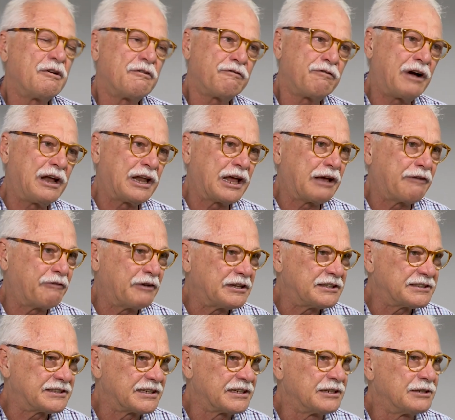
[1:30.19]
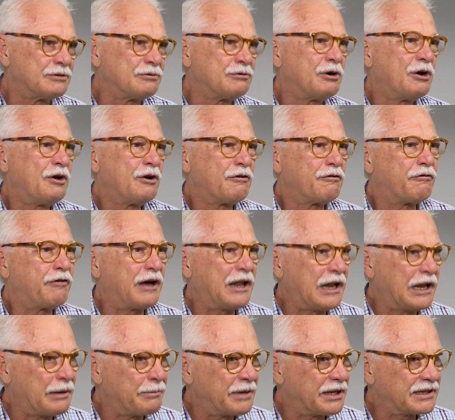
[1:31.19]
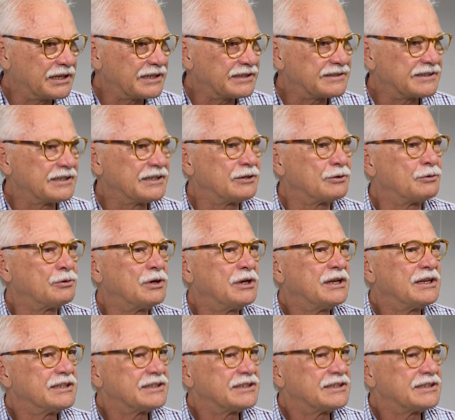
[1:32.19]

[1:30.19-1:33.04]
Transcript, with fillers: Vale refeição, vale alimentação,